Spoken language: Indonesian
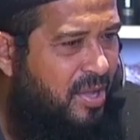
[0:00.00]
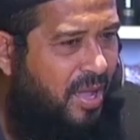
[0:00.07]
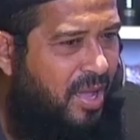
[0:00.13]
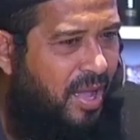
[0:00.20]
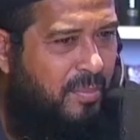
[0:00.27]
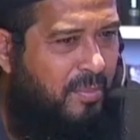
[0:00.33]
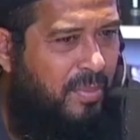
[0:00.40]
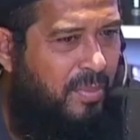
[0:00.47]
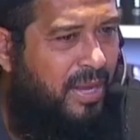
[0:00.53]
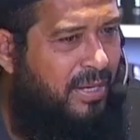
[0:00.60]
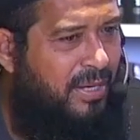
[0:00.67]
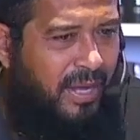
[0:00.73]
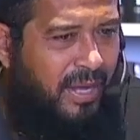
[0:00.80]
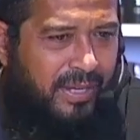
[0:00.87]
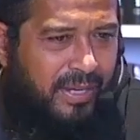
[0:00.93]
Ama
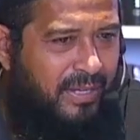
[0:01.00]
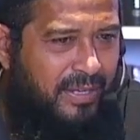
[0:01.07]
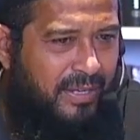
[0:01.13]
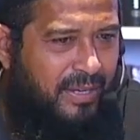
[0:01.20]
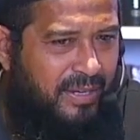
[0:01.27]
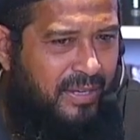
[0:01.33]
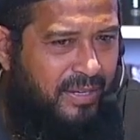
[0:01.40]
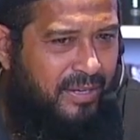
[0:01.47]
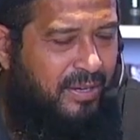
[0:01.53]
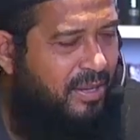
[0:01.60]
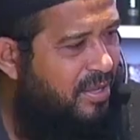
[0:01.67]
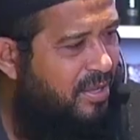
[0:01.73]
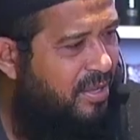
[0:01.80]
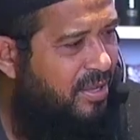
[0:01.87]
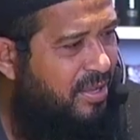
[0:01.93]
anak
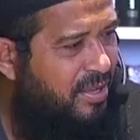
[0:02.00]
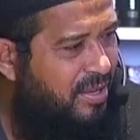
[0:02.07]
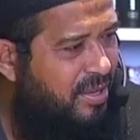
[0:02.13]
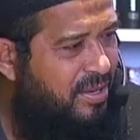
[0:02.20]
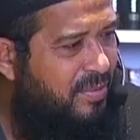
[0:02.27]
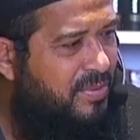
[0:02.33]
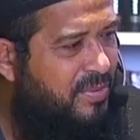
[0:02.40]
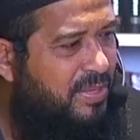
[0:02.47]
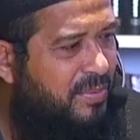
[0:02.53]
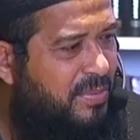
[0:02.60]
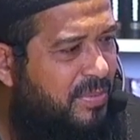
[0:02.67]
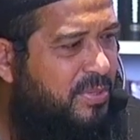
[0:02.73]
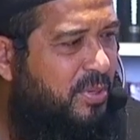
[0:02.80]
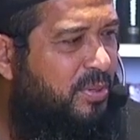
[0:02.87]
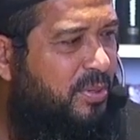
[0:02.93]
innalillah nggak bisa
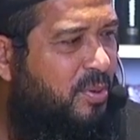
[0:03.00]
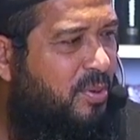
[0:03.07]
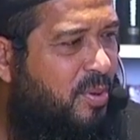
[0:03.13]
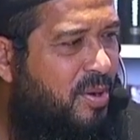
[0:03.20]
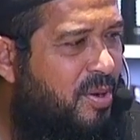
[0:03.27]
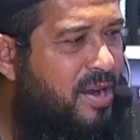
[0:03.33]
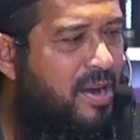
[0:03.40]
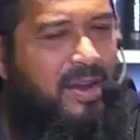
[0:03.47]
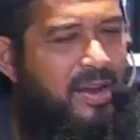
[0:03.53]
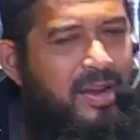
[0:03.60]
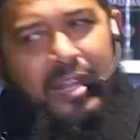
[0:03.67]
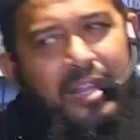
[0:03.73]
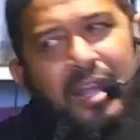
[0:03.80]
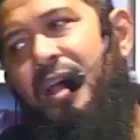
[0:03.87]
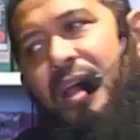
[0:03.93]

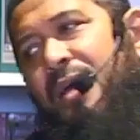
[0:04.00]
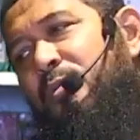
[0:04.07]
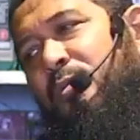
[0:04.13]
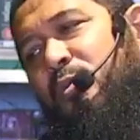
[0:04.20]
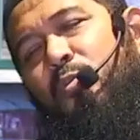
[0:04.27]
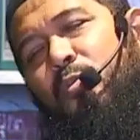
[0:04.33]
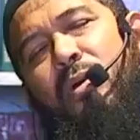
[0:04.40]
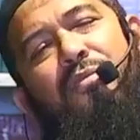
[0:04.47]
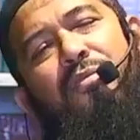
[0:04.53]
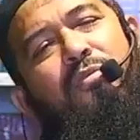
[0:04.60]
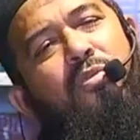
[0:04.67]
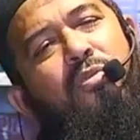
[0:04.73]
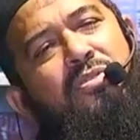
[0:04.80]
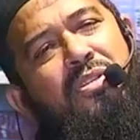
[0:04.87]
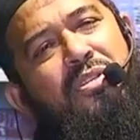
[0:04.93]
mencontohkan, ah, berubah
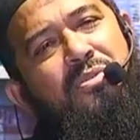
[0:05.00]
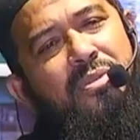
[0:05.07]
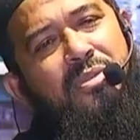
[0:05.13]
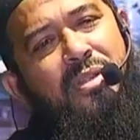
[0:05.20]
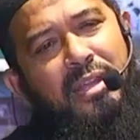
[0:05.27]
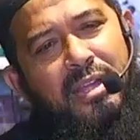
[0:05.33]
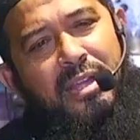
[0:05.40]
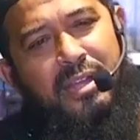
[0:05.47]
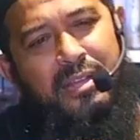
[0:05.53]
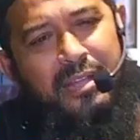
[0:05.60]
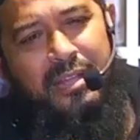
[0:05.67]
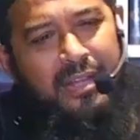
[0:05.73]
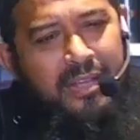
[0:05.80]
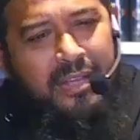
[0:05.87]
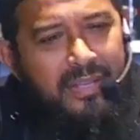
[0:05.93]
fungsi sudahlah
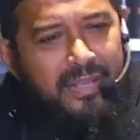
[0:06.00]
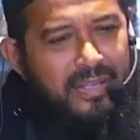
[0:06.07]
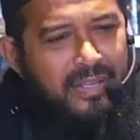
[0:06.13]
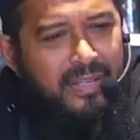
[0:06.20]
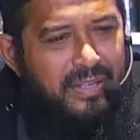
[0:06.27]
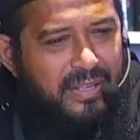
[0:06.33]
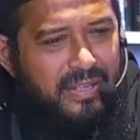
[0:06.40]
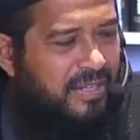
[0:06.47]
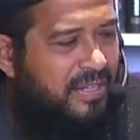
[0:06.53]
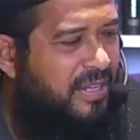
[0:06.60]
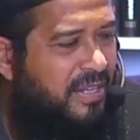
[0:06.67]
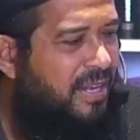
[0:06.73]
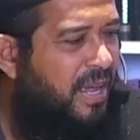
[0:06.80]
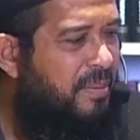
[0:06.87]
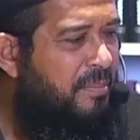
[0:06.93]
ya. Ini
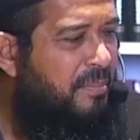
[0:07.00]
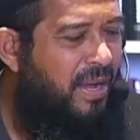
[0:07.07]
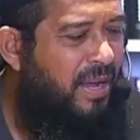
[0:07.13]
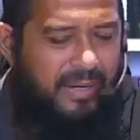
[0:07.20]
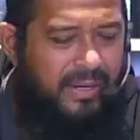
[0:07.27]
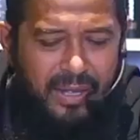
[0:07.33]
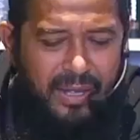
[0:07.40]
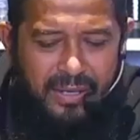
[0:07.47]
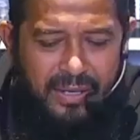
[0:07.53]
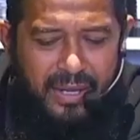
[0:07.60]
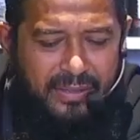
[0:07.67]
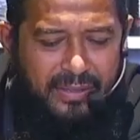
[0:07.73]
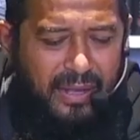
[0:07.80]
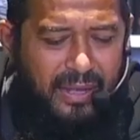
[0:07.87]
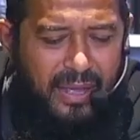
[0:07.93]
hilang makna. Nah
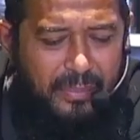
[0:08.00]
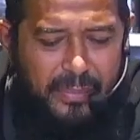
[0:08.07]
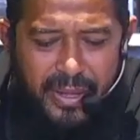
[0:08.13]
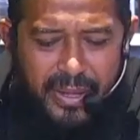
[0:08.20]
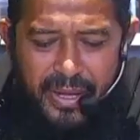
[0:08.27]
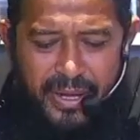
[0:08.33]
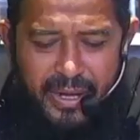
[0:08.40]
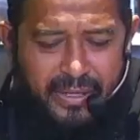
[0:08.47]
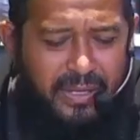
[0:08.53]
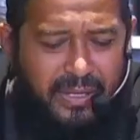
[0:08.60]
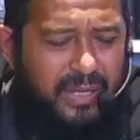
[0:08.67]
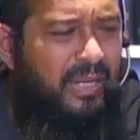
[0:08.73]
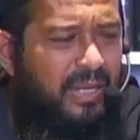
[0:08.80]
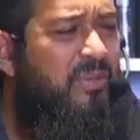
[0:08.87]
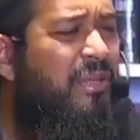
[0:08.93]
kita nggak pengen.
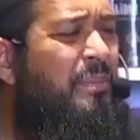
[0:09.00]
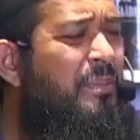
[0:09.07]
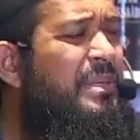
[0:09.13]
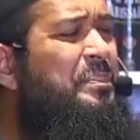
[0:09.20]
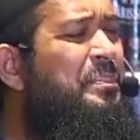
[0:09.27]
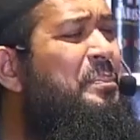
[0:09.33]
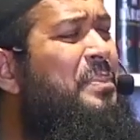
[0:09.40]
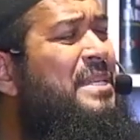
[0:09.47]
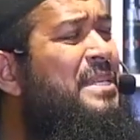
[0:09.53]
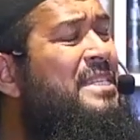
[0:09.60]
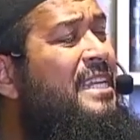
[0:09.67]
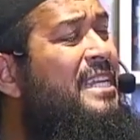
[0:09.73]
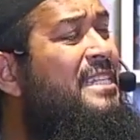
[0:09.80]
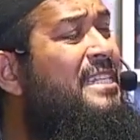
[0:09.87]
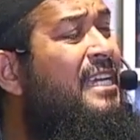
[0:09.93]
Itu namanya
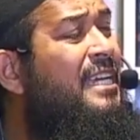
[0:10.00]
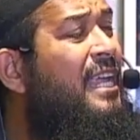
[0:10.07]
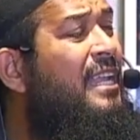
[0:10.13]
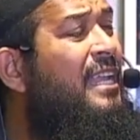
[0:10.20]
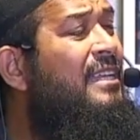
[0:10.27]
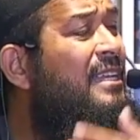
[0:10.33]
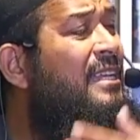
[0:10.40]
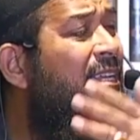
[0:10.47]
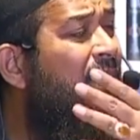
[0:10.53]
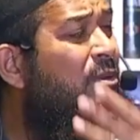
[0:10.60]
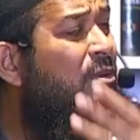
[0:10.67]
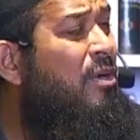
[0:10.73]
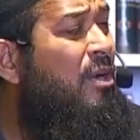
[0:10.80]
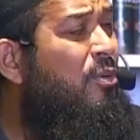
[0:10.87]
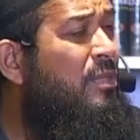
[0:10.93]
penceceran
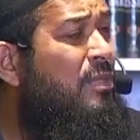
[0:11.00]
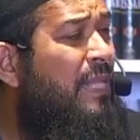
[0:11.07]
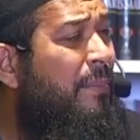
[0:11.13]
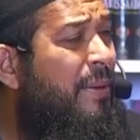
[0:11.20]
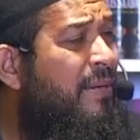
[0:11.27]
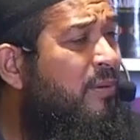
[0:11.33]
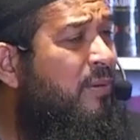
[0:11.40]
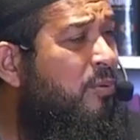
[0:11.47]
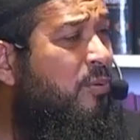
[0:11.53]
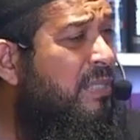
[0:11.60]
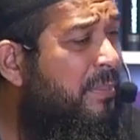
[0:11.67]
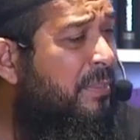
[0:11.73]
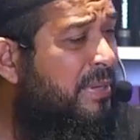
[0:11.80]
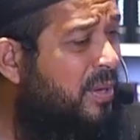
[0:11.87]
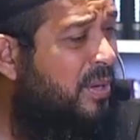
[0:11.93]

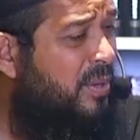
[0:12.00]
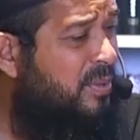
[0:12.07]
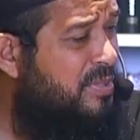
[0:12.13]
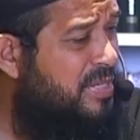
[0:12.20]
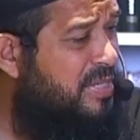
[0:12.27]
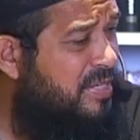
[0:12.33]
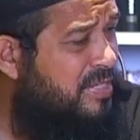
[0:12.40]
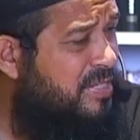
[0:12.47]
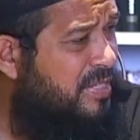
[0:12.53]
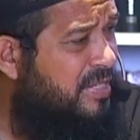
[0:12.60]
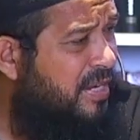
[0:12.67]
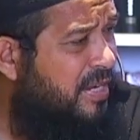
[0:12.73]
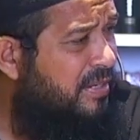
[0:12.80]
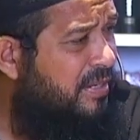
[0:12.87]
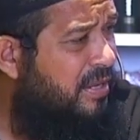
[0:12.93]
keutamaan-keutamaan yang Allah
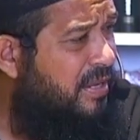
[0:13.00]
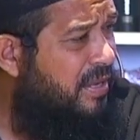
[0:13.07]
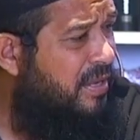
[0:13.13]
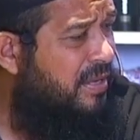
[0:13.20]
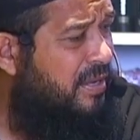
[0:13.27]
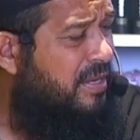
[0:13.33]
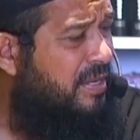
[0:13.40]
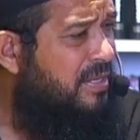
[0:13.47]
janjikan. Ah,